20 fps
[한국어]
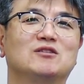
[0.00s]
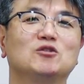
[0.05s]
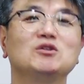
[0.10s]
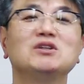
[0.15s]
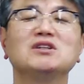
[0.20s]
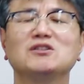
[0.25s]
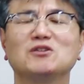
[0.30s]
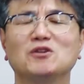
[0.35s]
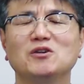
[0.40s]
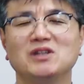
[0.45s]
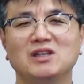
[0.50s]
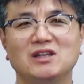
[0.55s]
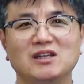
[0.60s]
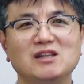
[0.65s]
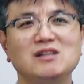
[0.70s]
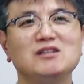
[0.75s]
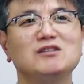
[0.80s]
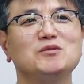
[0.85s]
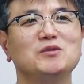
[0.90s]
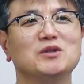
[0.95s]
우린 그걸
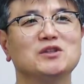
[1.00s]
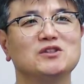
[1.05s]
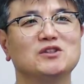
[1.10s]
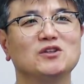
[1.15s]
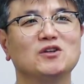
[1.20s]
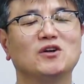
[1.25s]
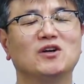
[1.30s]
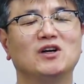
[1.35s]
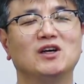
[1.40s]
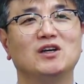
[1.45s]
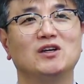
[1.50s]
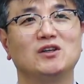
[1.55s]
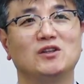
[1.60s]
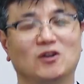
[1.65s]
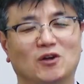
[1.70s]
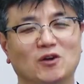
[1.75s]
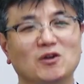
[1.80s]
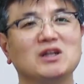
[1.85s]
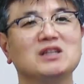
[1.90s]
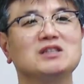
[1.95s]
읽으면서
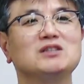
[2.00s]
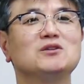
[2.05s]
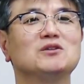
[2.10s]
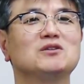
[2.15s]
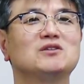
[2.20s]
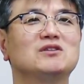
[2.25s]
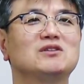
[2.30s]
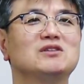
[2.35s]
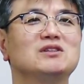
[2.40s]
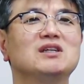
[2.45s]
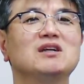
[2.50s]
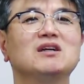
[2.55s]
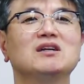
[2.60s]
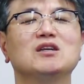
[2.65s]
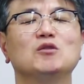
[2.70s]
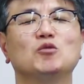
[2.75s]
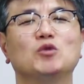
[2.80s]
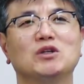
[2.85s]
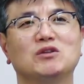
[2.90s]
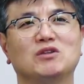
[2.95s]
여러 가지 것들을
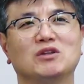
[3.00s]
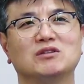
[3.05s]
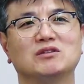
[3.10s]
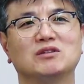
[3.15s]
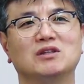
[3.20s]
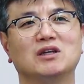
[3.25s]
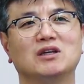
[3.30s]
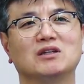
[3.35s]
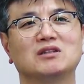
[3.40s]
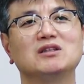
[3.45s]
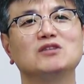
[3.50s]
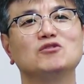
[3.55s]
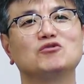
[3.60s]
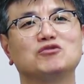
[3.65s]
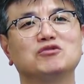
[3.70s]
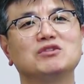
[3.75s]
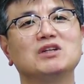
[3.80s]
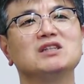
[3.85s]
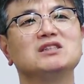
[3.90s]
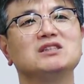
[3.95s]
생각해 보게 되는데 그게
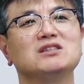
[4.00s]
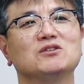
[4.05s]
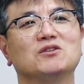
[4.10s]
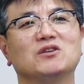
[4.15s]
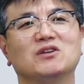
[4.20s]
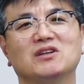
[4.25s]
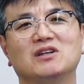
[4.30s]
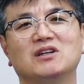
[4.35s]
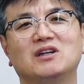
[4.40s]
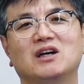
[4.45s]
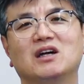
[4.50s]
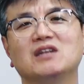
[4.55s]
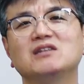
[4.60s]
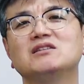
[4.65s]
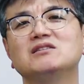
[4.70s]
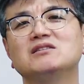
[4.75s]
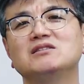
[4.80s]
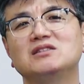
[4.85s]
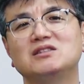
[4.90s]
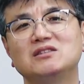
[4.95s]
두 가지인 거예요.
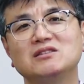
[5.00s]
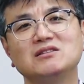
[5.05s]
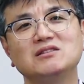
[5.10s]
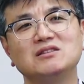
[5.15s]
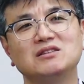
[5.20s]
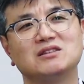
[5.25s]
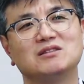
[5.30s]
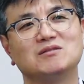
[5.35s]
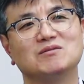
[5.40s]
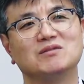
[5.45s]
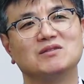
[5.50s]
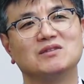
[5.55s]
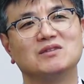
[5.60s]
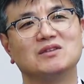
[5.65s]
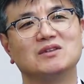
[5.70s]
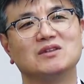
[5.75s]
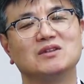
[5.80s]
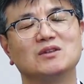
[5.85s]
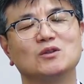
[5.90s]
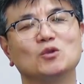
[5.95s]
하나는 측은지심,
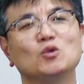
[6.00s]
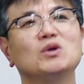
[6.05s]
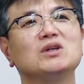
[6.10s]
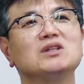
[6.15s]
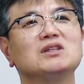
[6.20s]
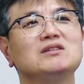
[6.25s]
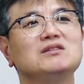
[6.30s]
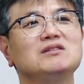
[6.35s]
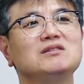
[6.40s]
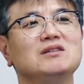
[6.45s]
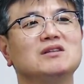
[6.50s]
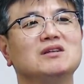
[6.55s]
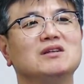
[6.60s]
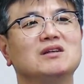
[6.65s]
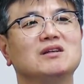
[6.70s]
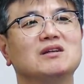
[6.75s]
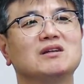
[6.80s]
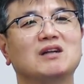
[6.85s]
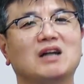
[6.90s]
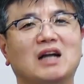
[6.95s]
또 하나는
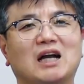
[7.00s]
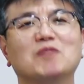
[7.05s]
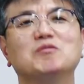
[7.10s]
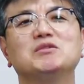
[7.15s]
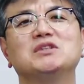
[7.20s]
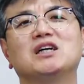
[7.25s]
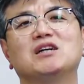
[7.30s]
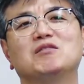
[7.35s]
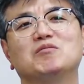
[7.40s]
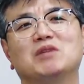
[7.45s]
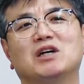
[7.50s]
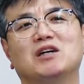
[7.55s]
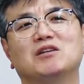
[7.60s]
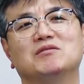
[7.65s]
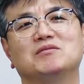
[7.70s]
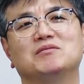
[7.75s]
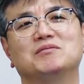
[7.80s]
감사한 마음.